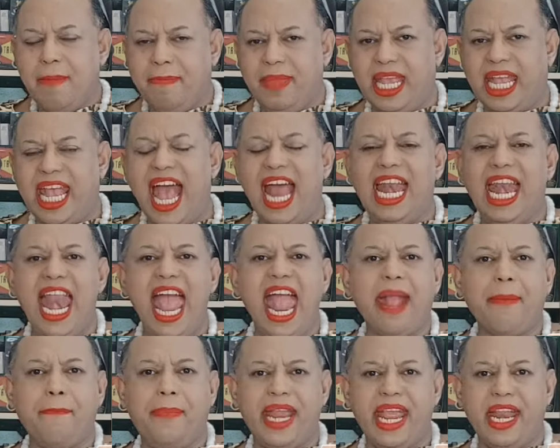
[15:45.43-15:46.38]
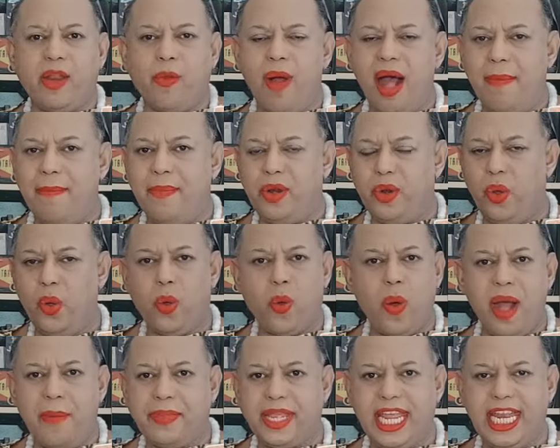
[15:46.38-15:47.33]
มีการแลกเปลี่ยนความรู้ค
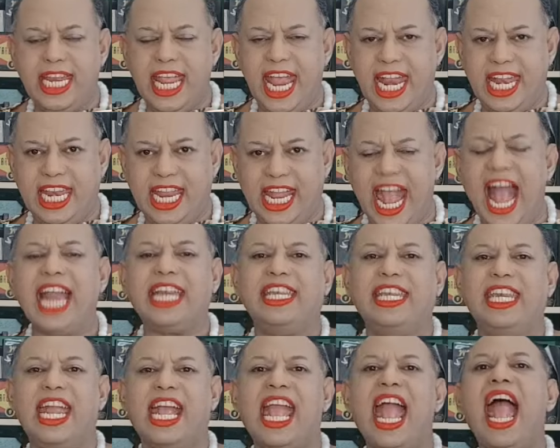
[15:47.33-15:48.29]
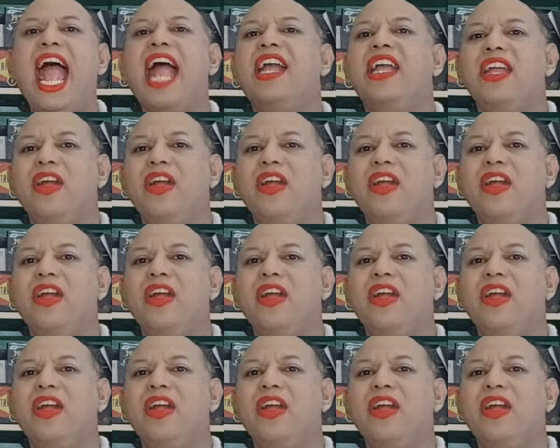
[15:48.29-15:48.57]
วามคิดเห็นกันนะคะ